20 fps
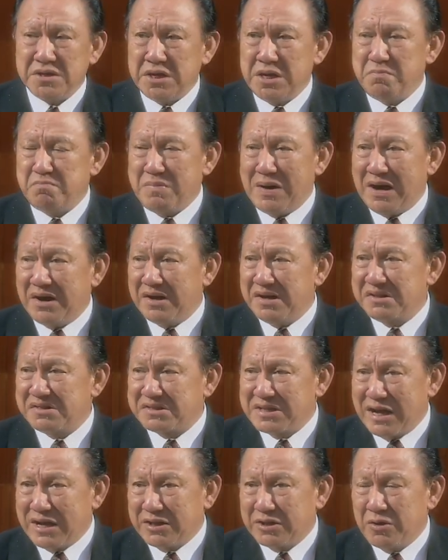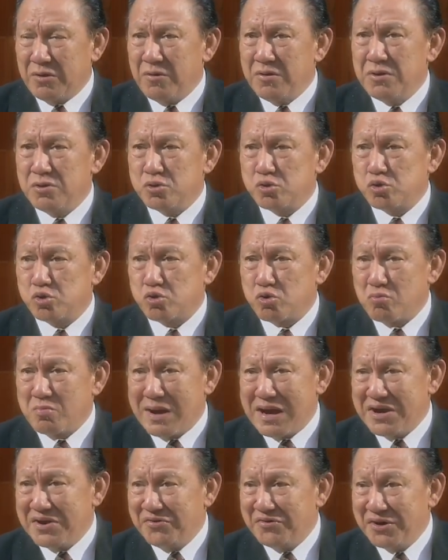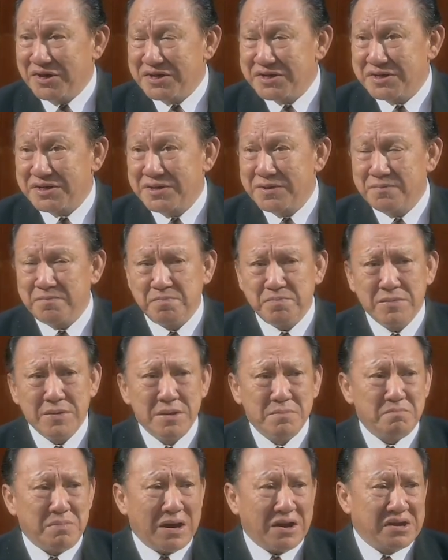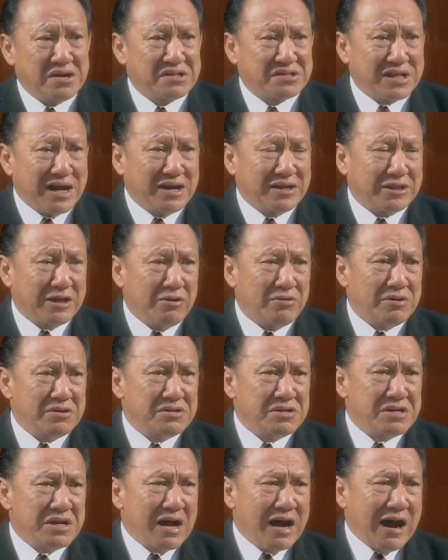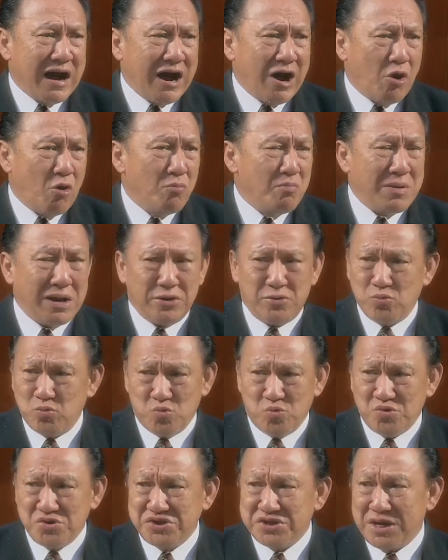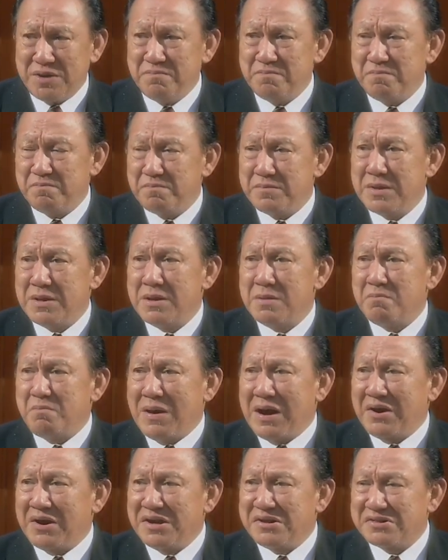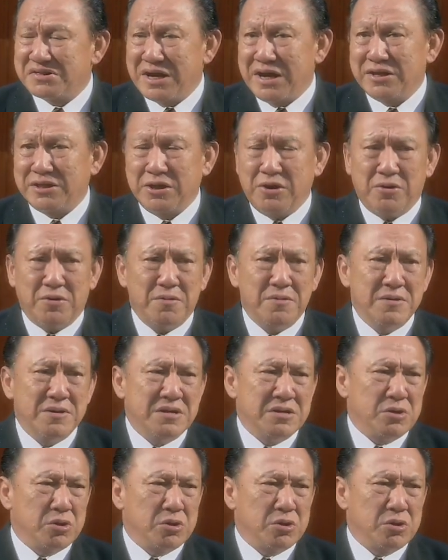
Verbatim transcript: 可以把人带到出卖人格，把人带到傲慢无神，把人带到